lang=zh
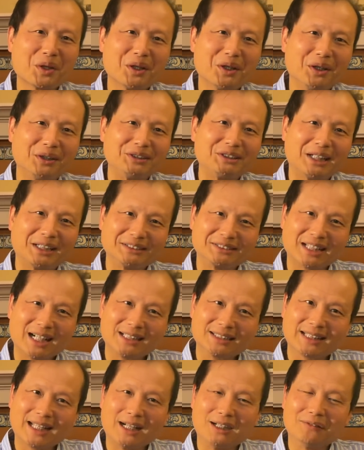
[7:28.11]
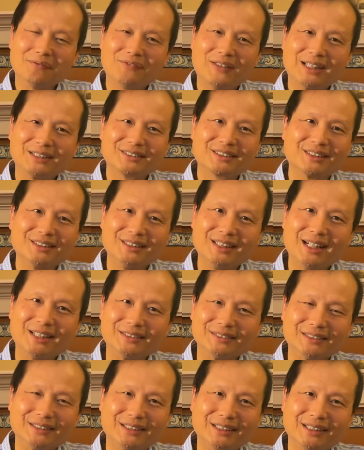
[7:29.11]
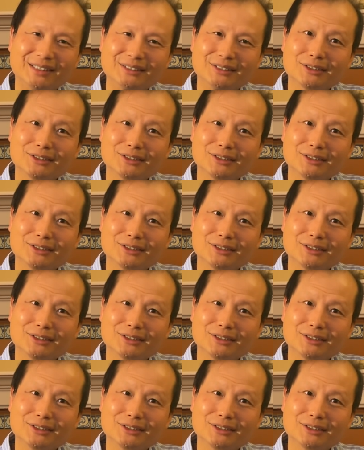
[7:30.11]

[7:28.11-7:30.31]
呃像张桃芳这样的